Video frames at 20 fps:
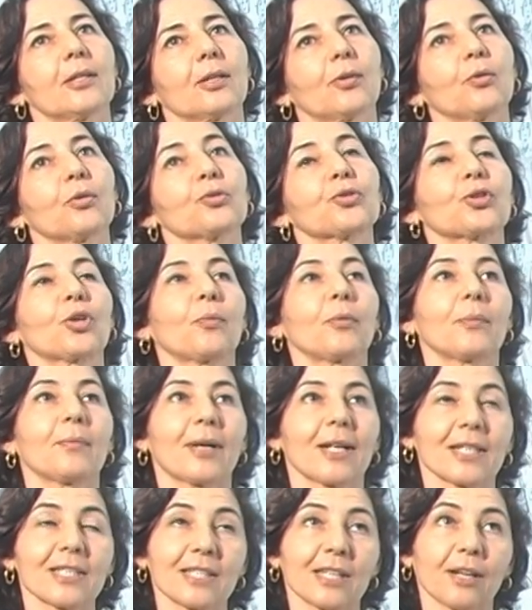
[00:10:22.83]
consome
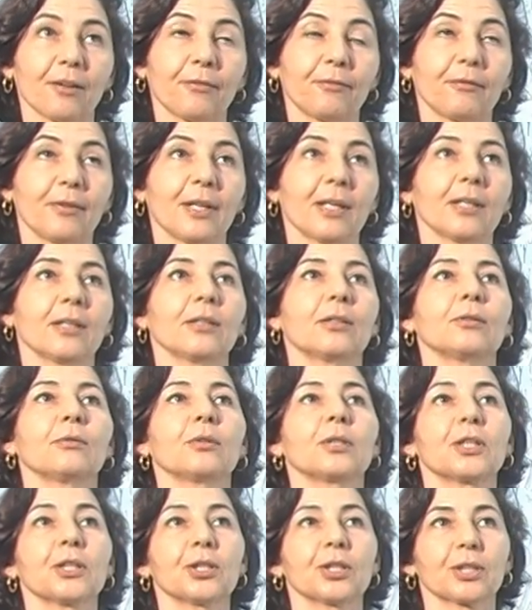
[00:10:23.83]
mais café do
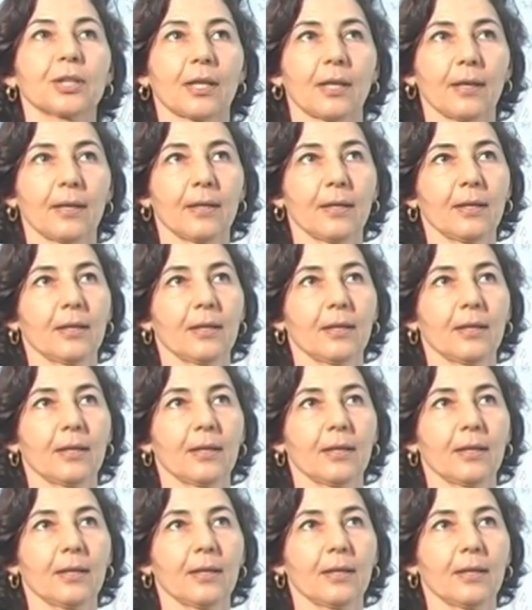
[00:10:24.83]
que chá.